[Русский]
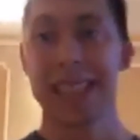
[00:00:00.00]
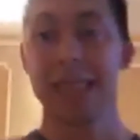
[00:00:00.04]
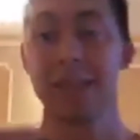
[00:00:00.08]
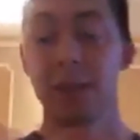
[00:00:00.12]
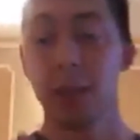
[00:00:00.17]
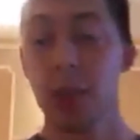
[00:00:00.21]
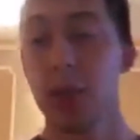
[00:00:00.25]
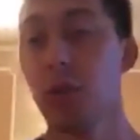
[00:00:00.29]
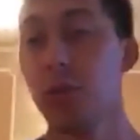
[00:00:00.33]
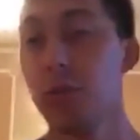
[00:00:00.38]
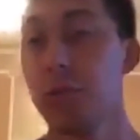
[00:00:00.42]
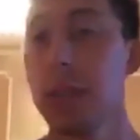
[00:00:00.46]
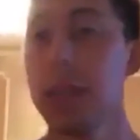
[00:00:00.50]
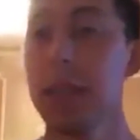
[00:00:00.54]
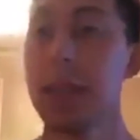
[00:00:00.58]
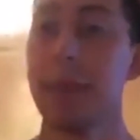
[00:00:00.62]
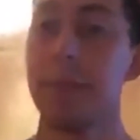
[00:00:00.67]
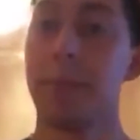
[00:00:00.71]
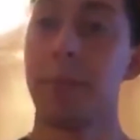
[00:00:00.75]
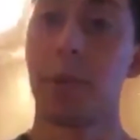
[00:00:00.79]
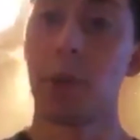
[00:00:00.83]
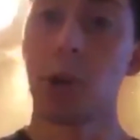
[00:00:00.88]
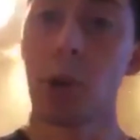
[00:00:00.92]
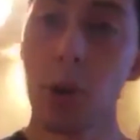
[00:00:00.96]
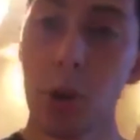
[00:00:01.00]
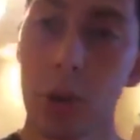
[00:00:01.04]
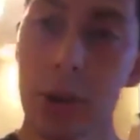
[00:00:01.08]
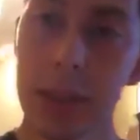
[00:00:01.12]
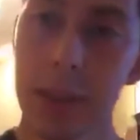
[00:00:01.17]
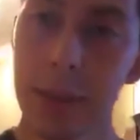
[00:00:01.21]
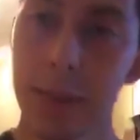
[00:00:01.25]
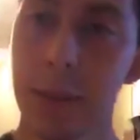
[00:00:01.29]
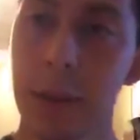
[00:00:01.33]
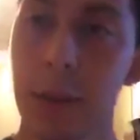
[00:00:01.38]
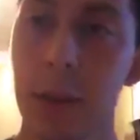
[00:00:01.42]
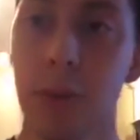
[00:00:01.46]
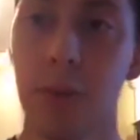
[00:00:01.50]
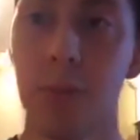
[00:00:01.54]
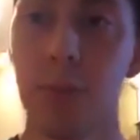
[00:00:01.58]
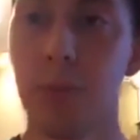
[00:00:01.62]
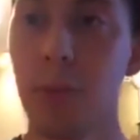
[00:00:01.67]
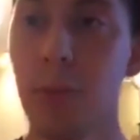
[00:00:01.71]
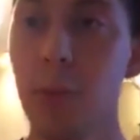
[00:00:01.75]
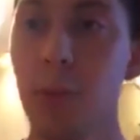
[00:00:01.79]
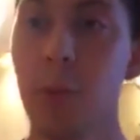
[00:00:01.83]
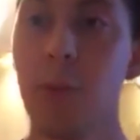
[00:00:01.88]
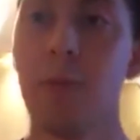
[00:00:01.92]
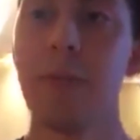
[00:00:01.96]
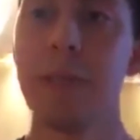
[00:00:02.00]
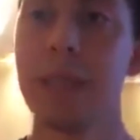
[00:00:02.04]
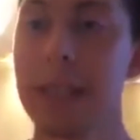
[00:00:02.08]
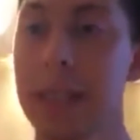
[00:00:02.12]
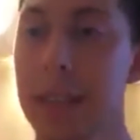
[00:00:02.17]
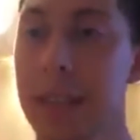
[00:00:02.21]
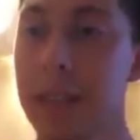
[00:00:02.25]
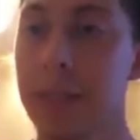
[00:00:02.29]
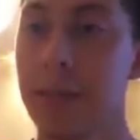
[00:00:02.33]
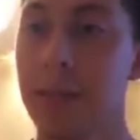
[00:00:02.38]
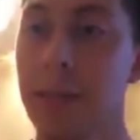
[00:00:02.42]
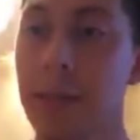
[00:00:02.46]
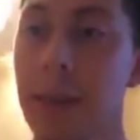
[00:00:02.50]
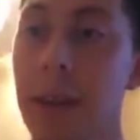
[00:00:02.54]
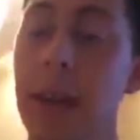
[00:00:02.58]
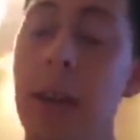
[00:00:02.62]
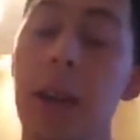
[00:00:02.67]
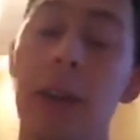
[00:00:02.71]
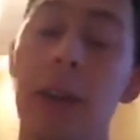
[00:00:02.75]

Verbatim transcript: свое мнение просто по этому поводу высказывать.